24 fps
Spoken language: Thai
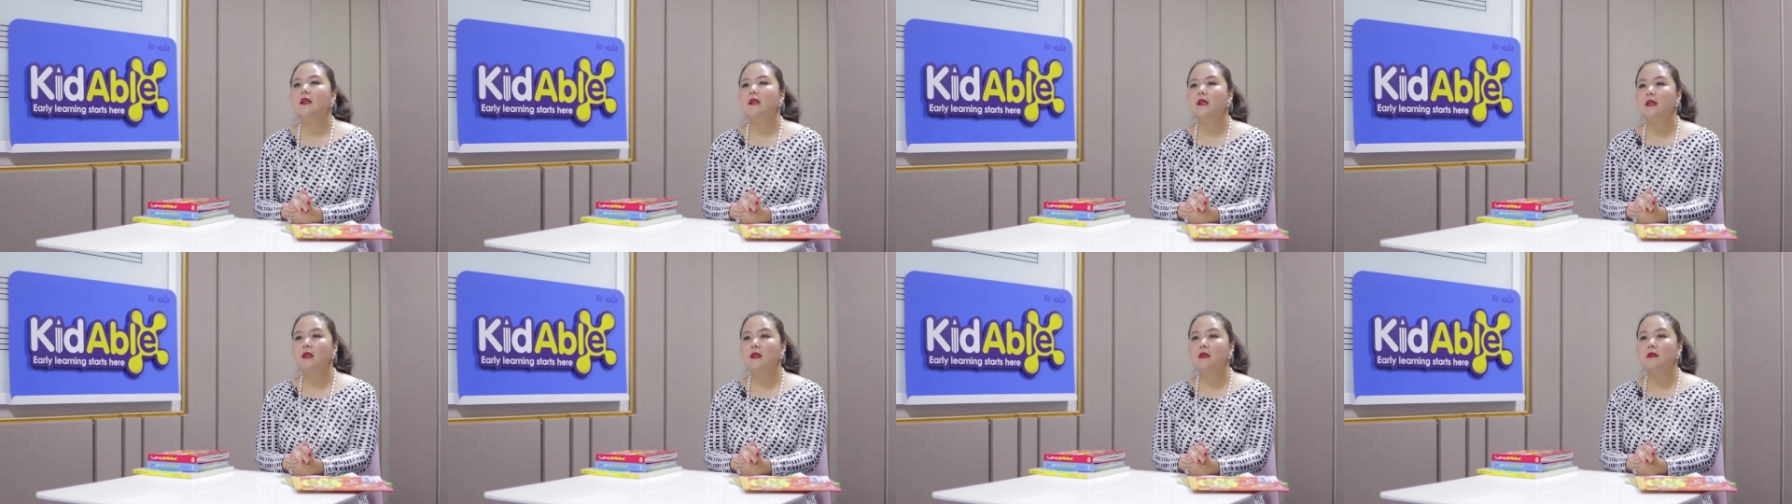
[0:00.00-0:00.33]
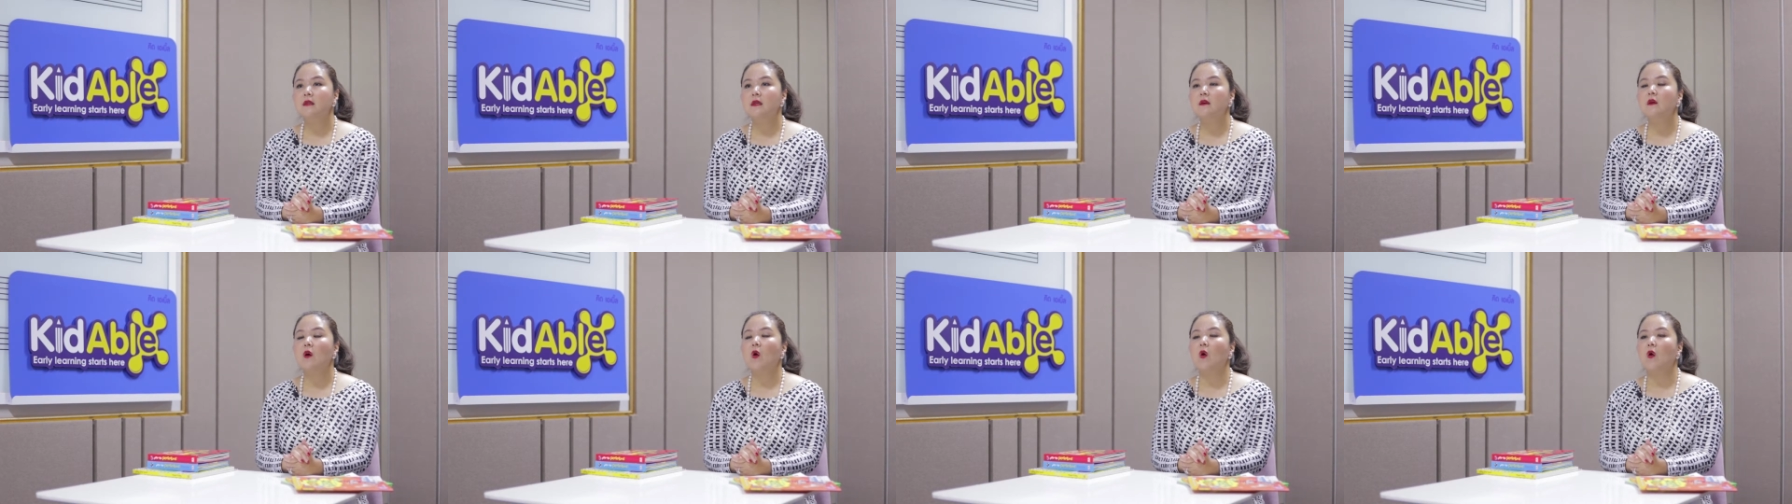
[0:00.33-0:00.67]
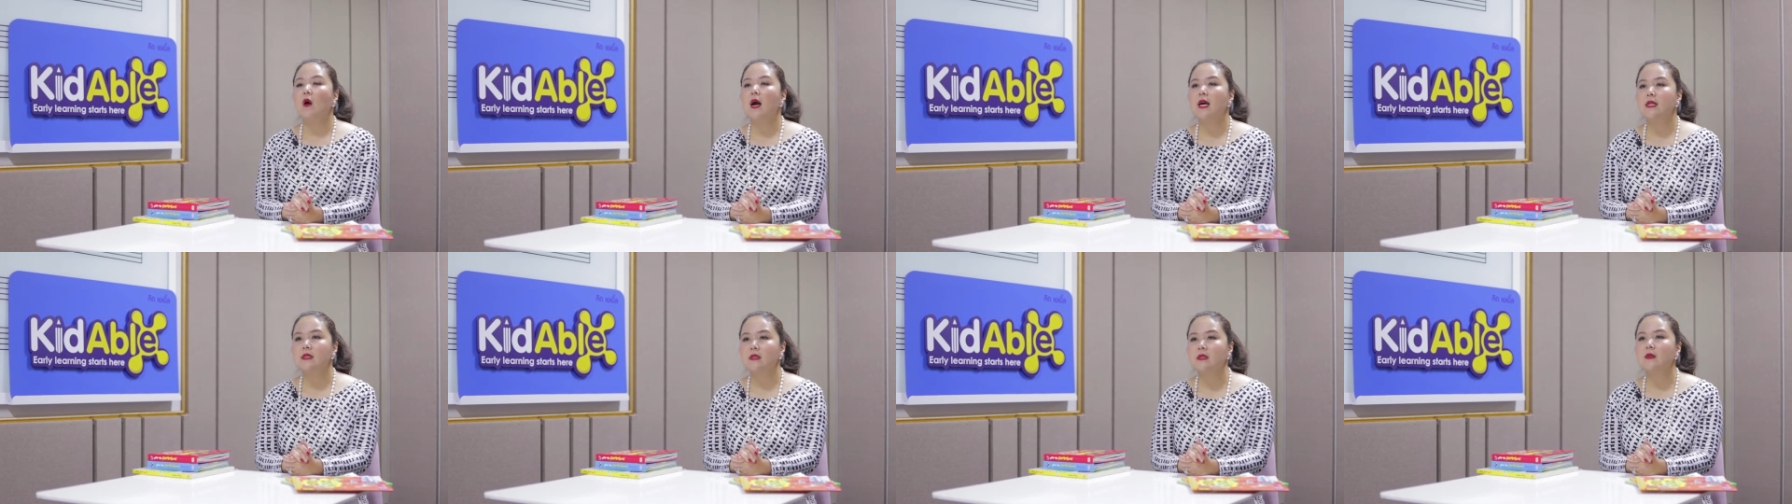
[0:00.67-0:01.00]
ในเรื่องของ
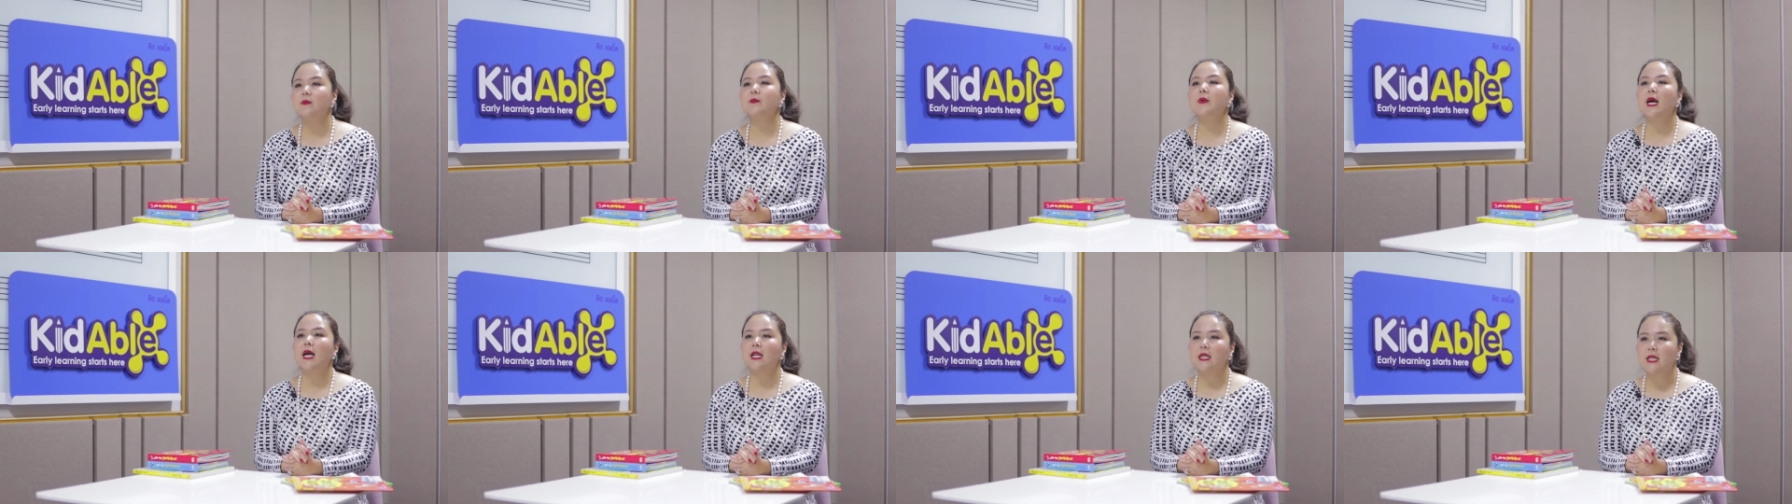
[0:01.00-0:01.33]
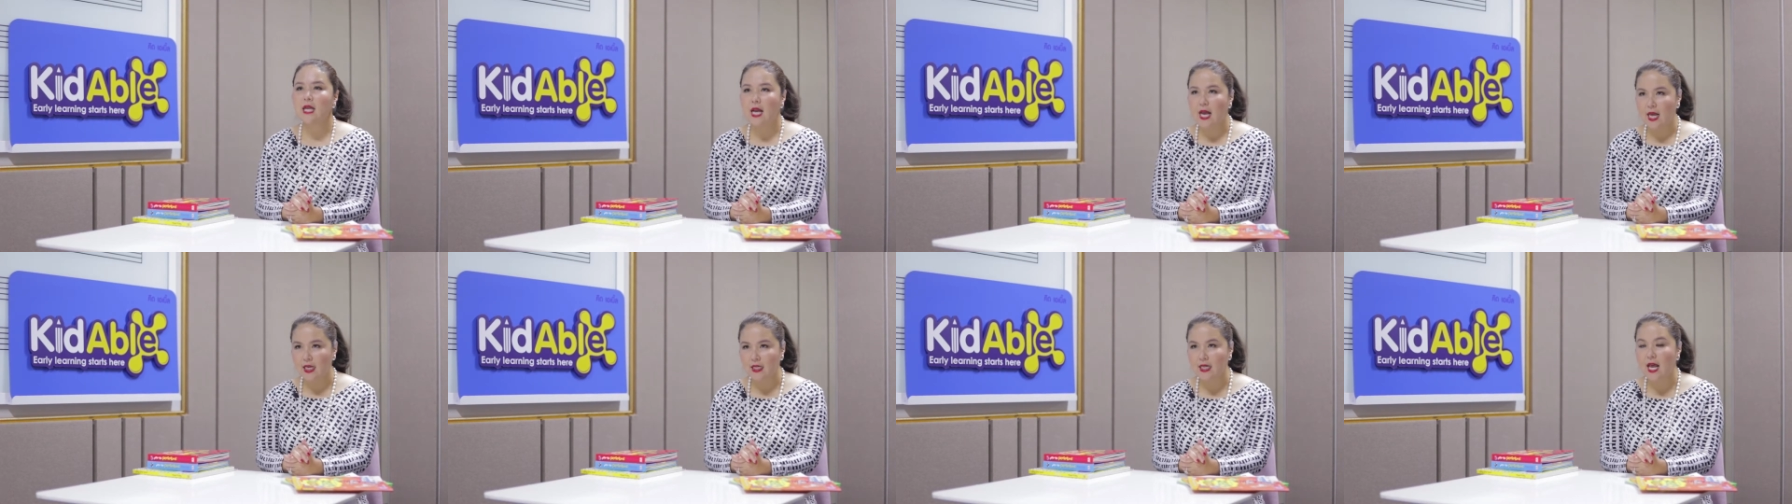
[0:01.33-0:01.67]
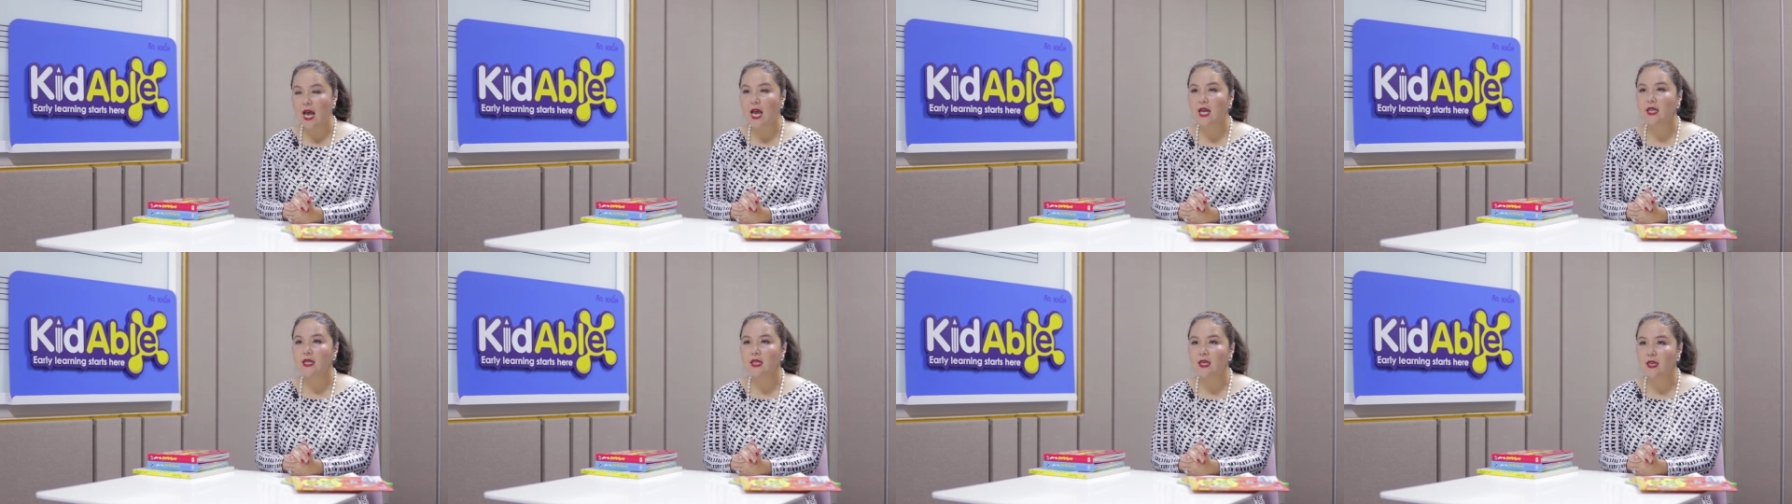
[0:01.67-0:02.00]
อาชีพการงาน
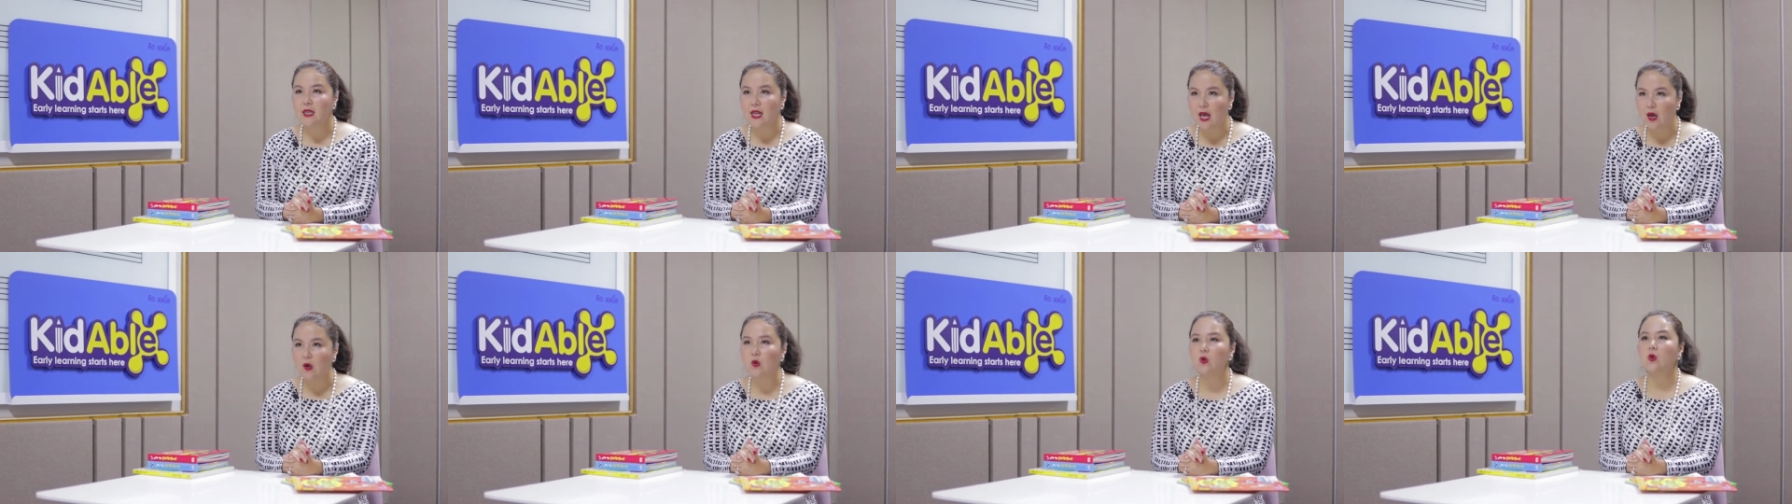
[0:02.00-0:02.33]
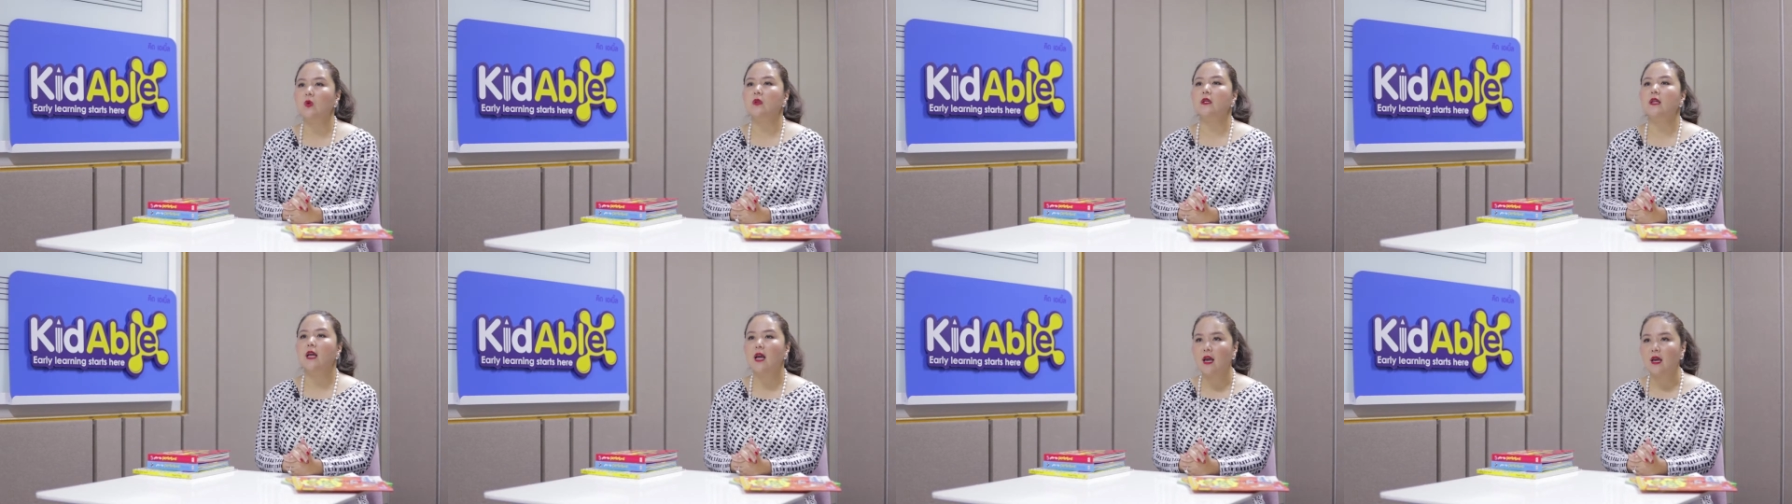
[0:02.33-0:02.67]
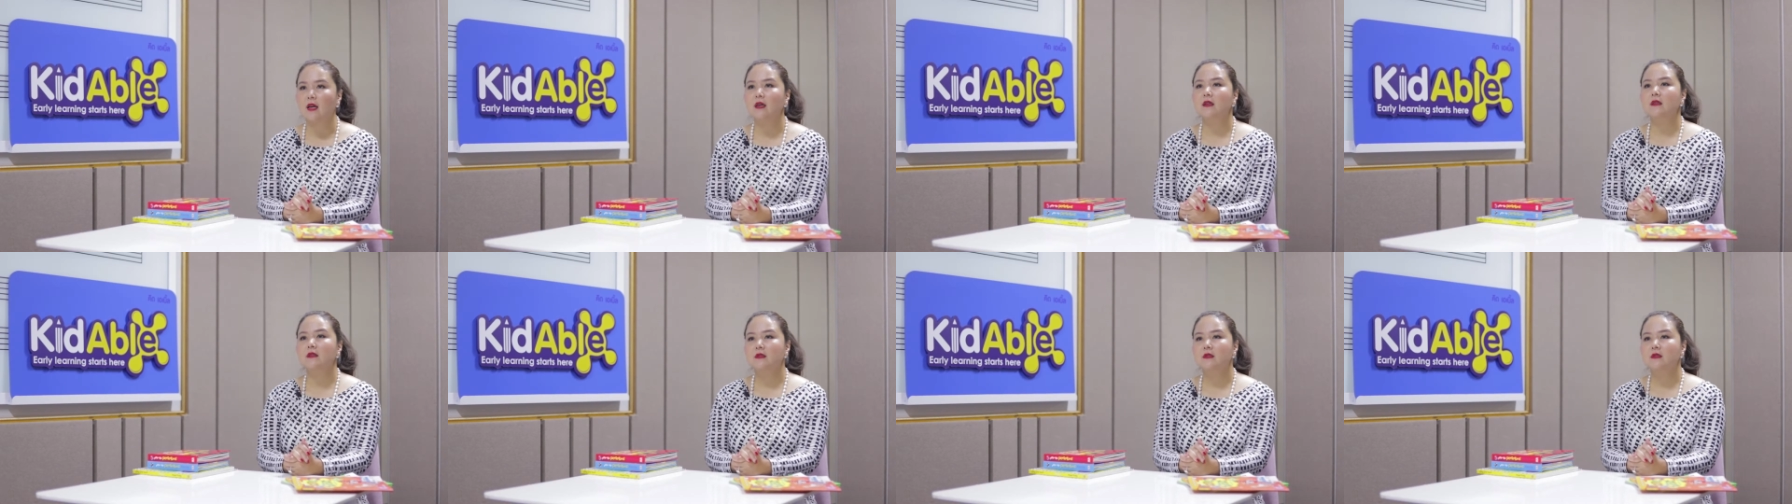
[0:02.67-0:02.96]
ได้ในอนาคตค่ะ